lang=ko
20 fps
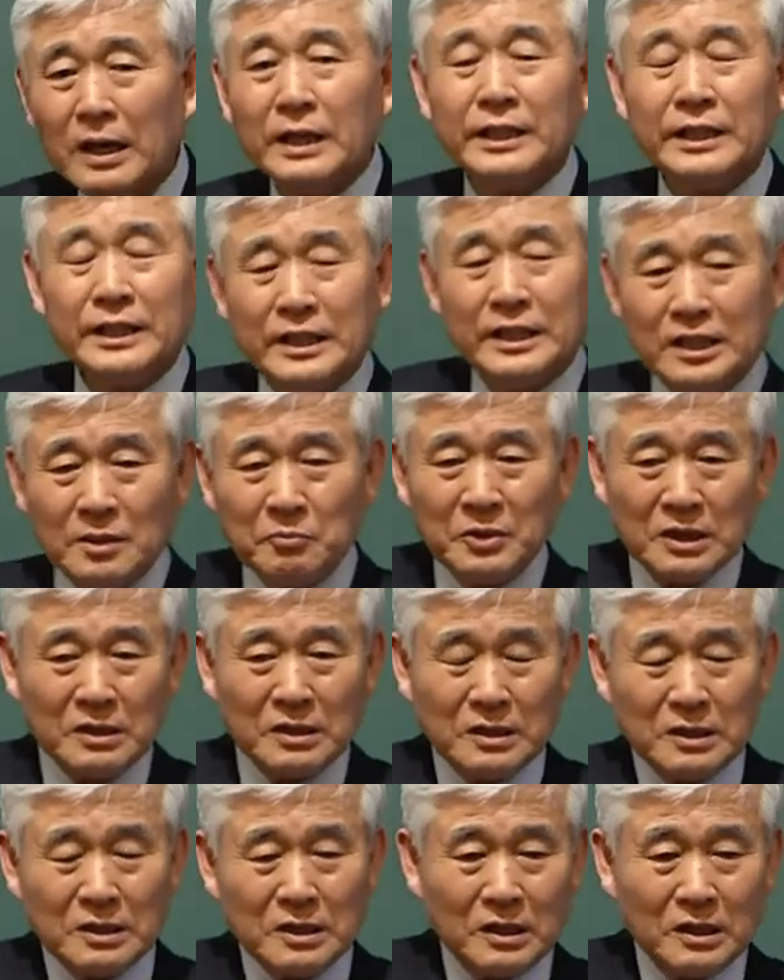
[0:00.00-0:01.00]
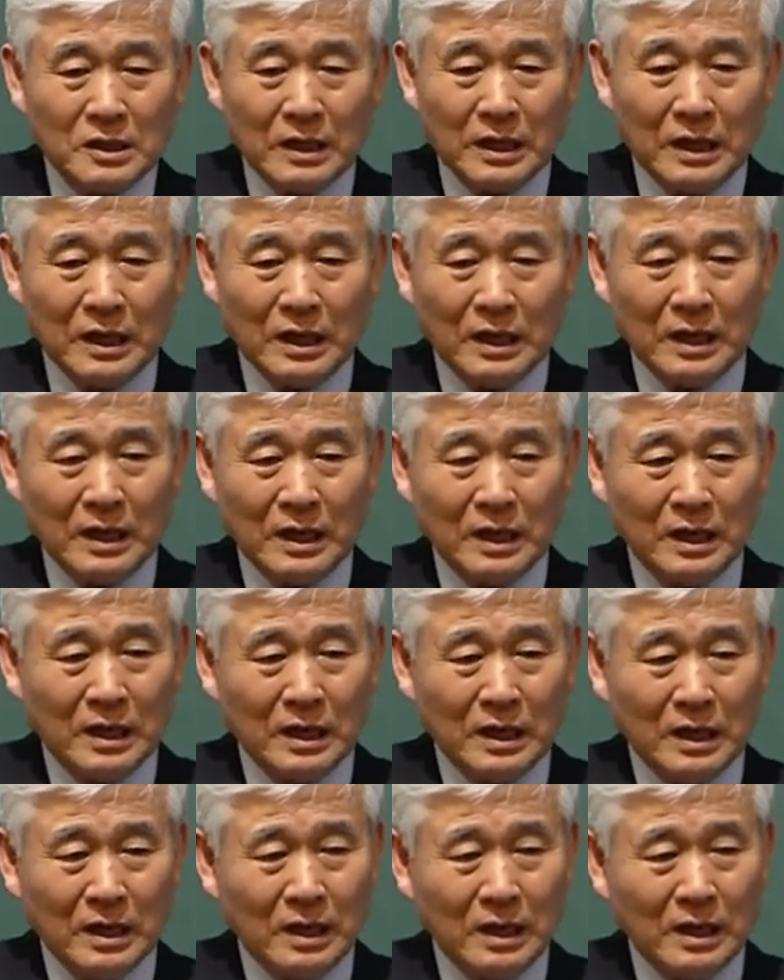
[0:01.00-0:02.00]
20년 전에
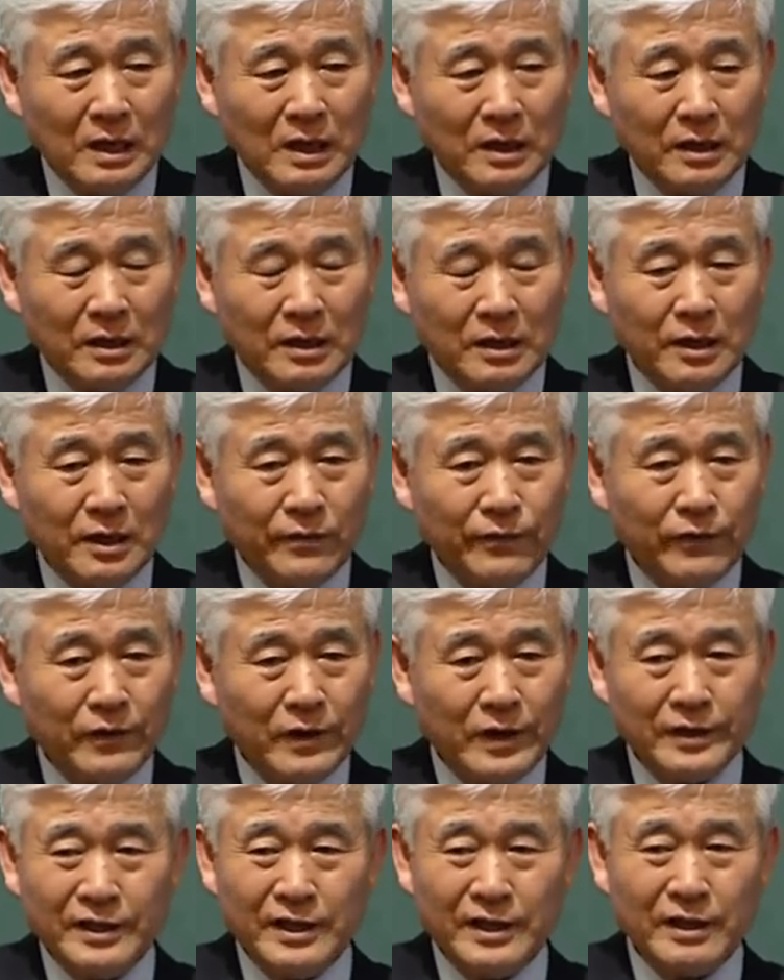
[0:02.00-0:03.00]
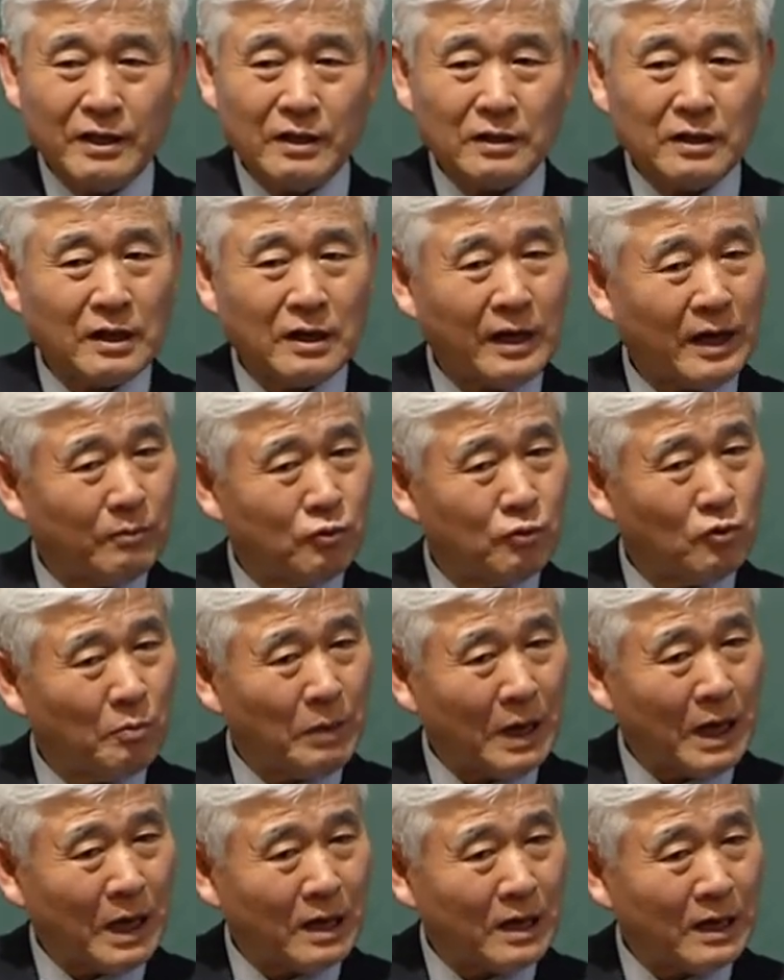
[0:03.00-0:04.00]
그린리프가 얘기할 때는 아무도
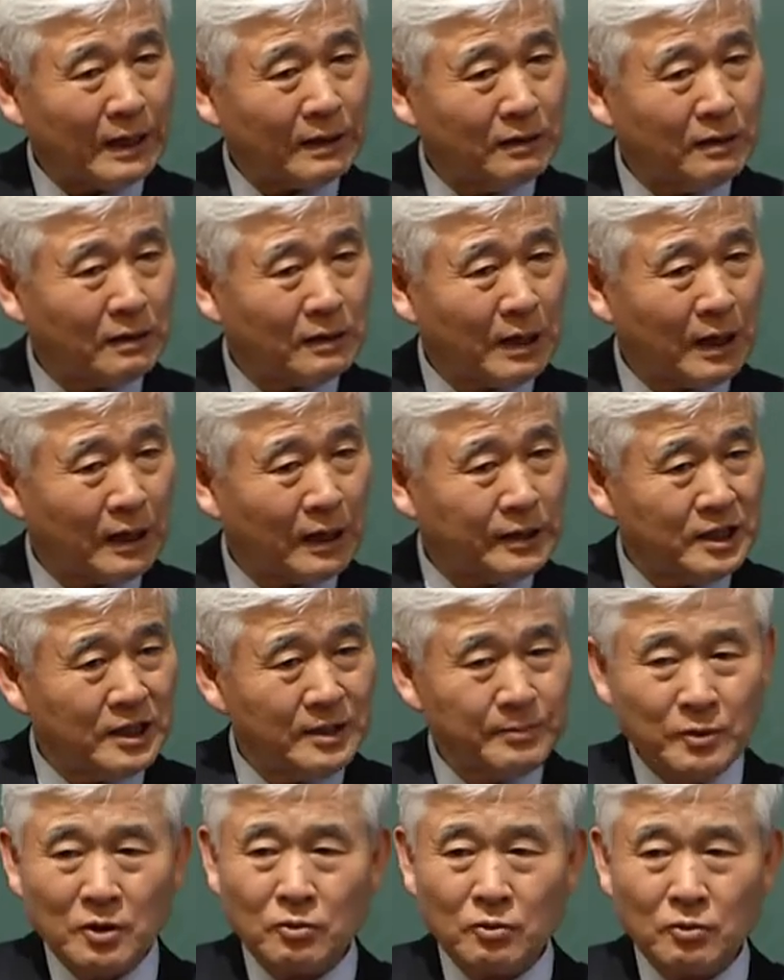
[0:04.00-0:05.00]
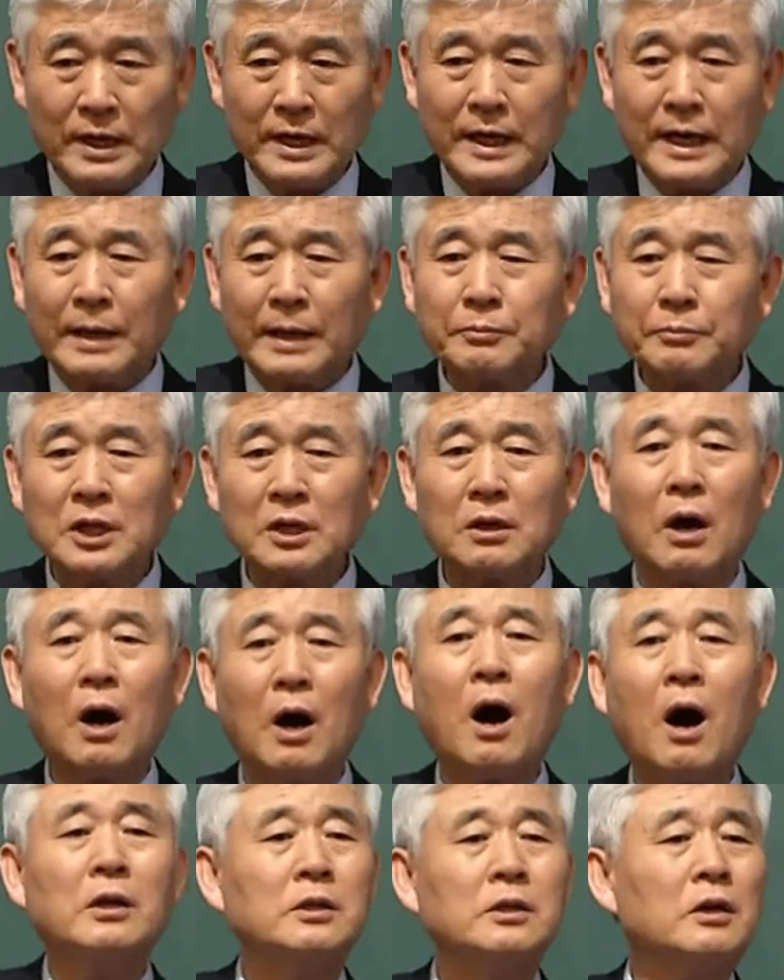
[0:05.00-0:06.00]
말을 안 듣다가 20년 후에 갑자기
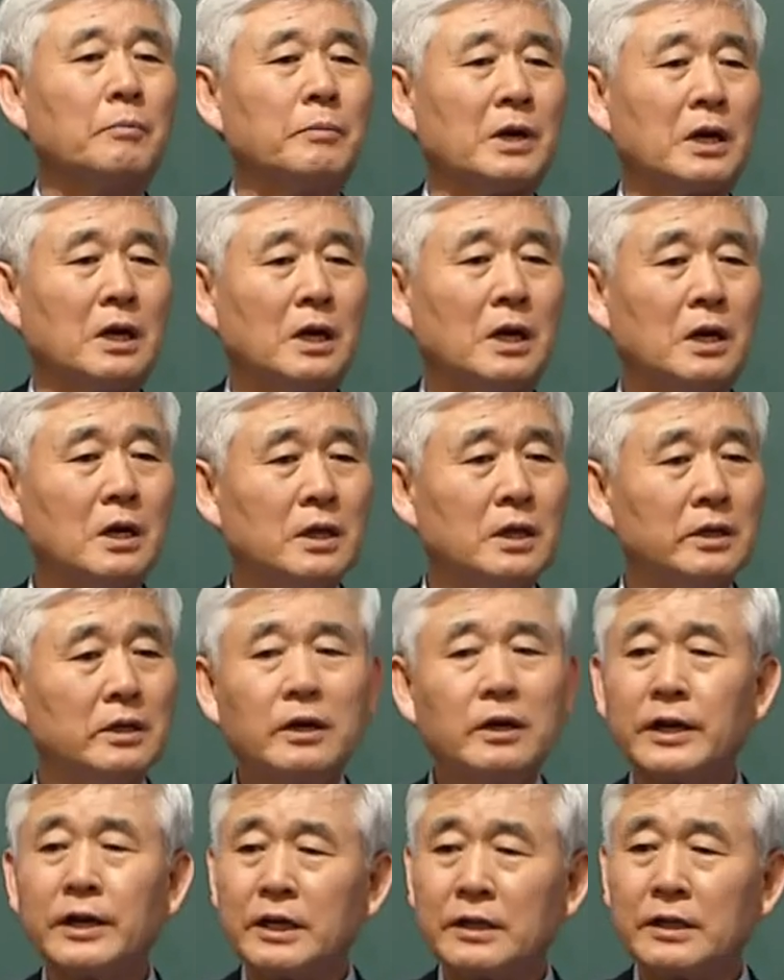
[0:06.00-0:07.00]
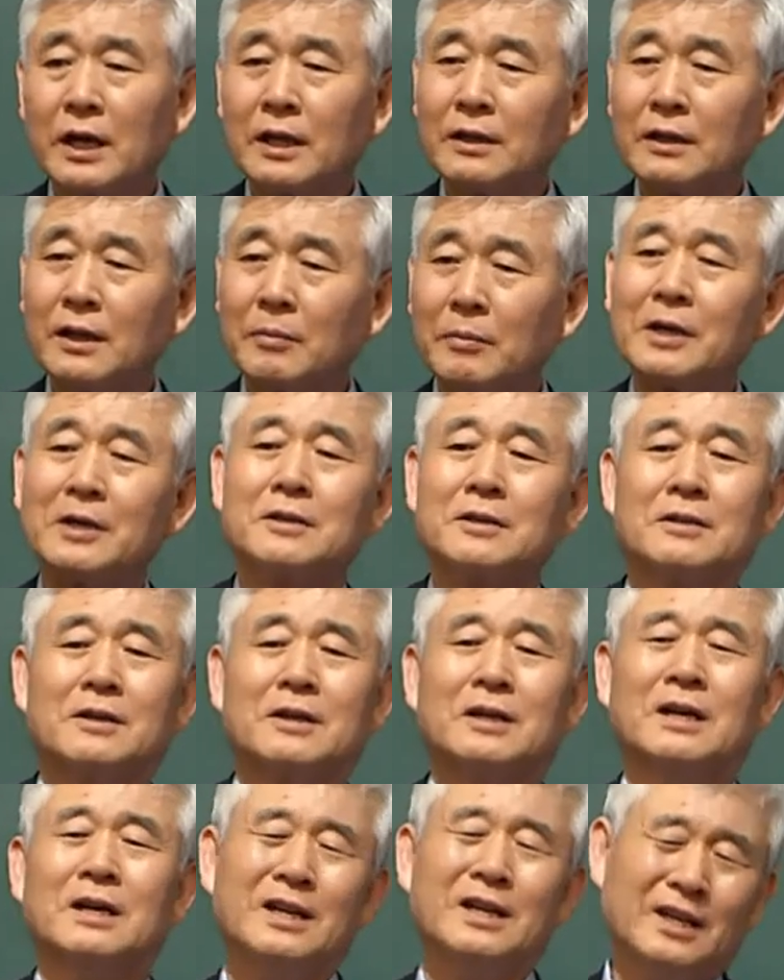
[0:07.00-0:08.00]
아 이것 봐라 이거 해야 되겠네
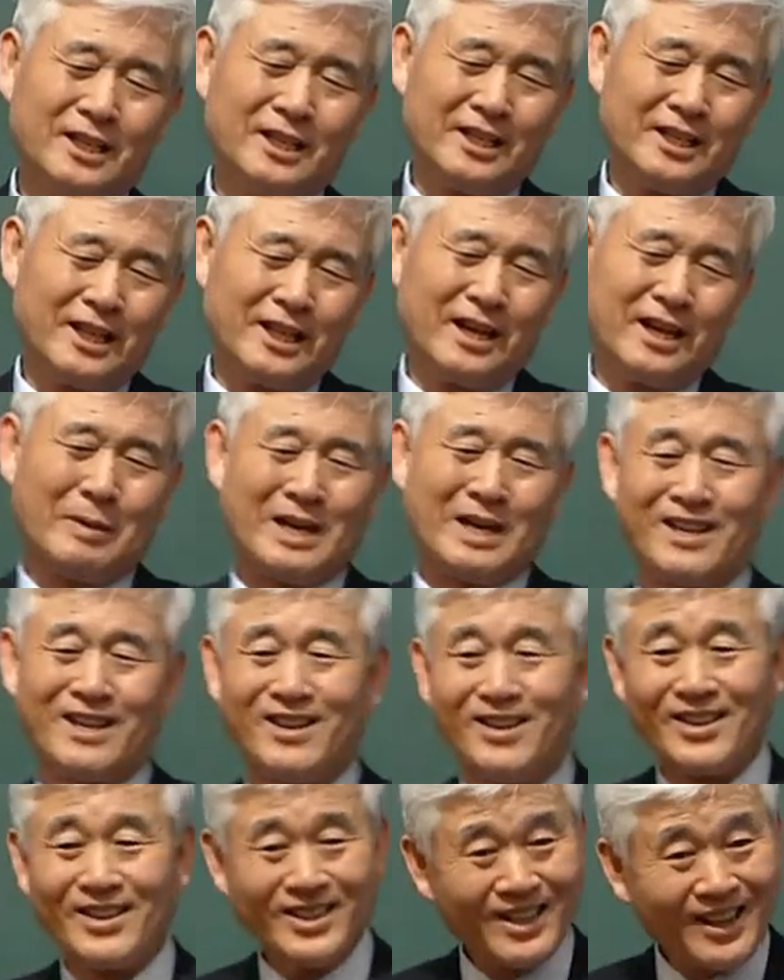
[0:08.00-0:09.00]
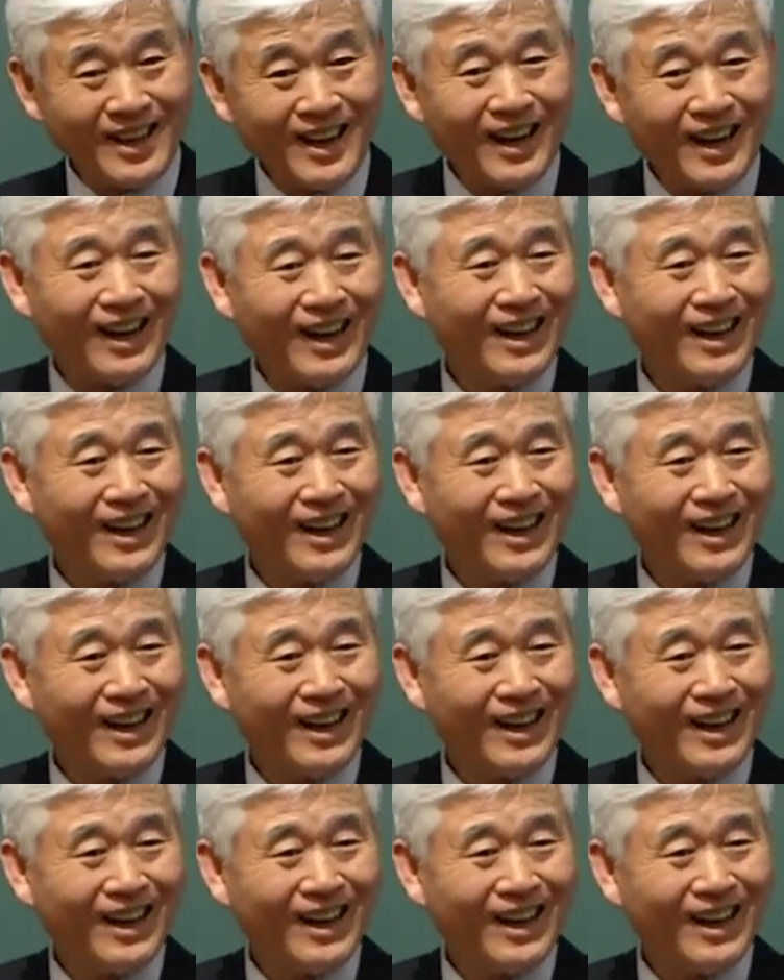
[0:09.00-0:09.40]
바뀌었을까? 시대가 바뀐 거예요, 시대가.